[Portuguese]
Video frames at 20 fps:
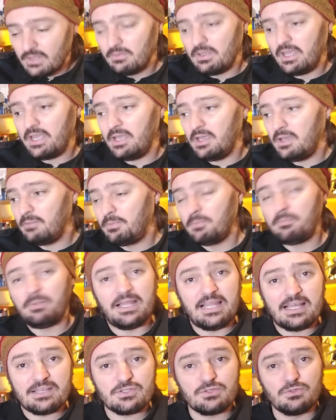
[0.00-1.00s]
é, pro
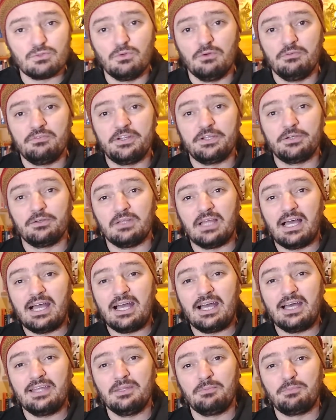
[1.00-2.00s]
Palácio do Governo
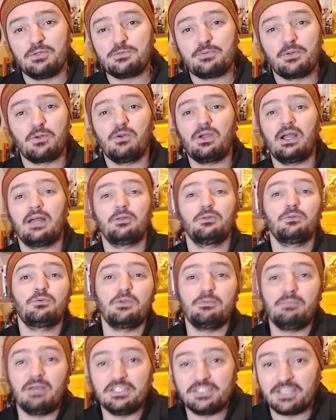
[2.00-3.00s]
lá, depois pegou carona
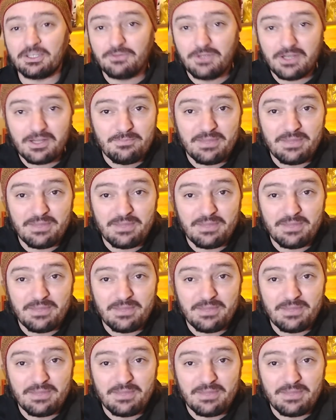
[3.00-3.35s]
com o embaixador